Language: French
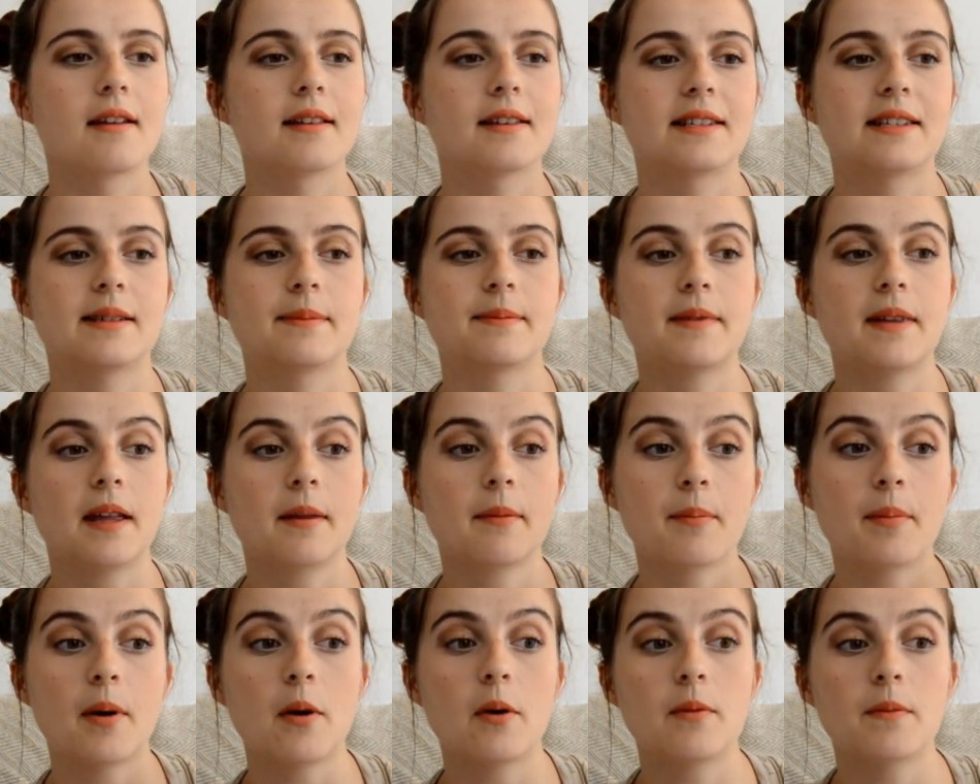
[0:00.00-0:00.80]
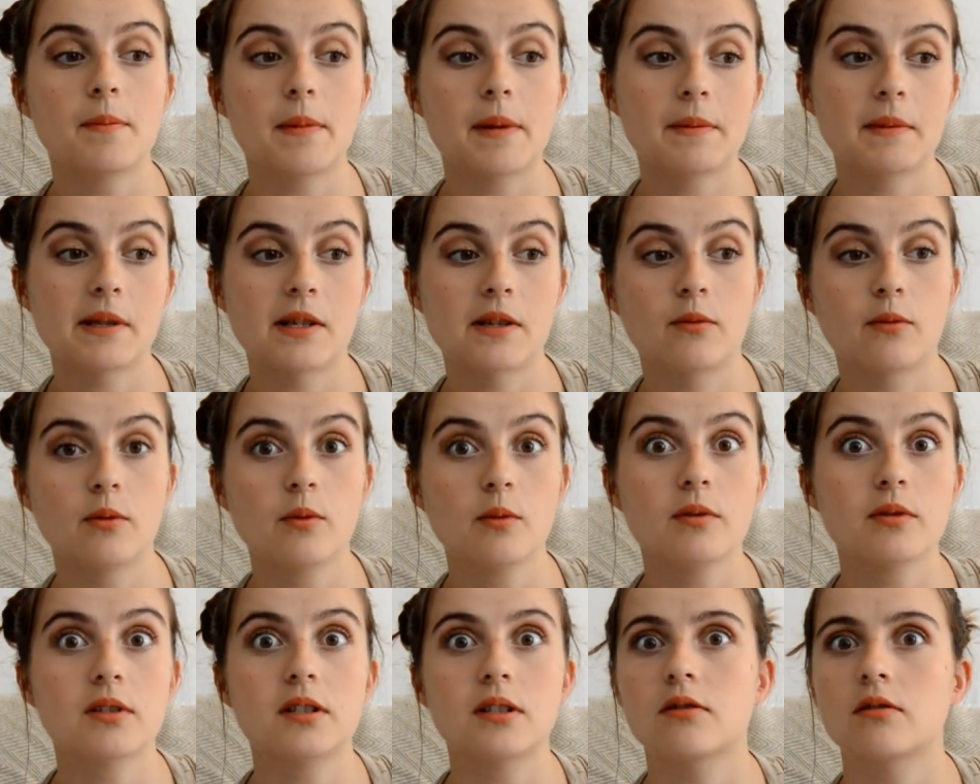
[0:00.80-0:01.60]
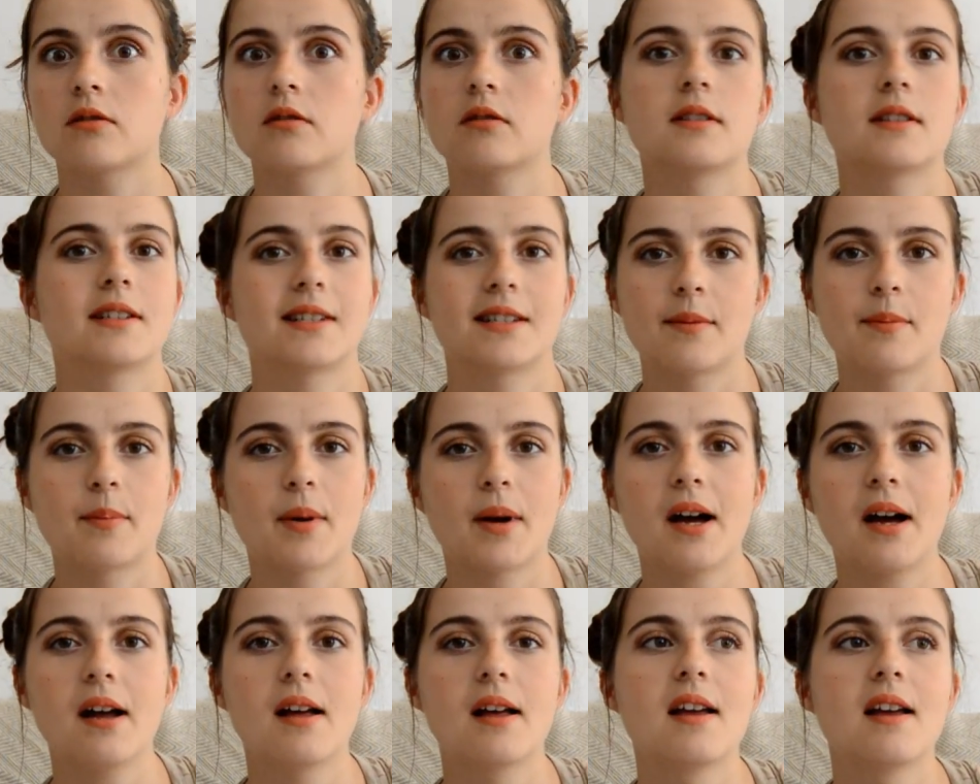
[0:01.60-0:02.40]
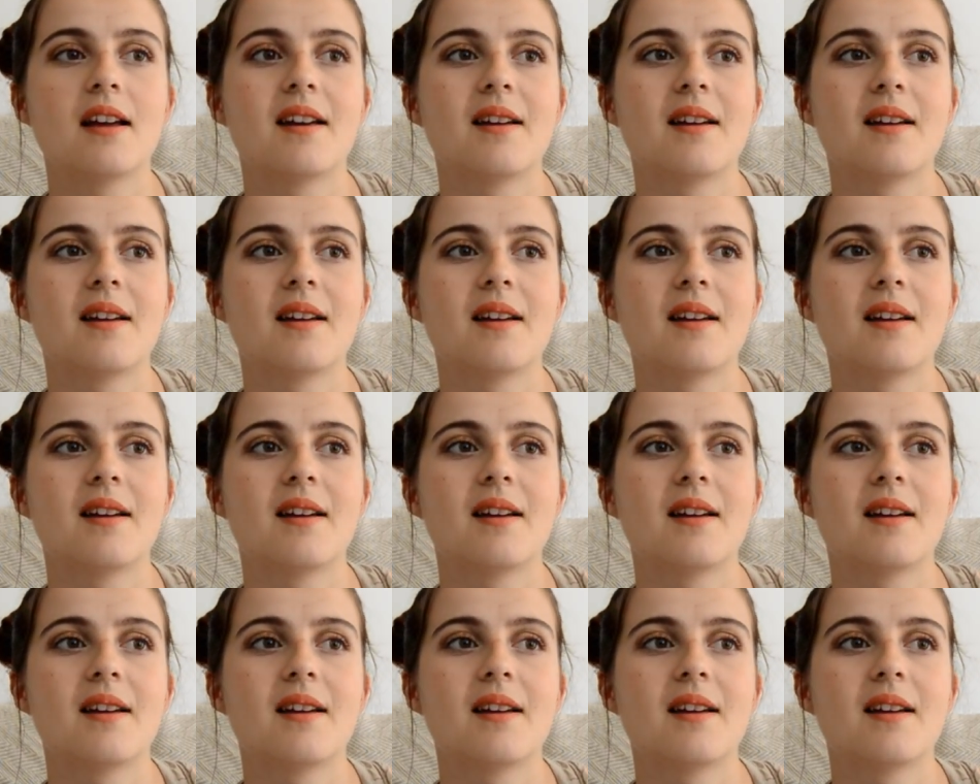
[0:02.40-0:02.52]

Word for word: c'est peut-être pas au même niveau, je ne sais pas.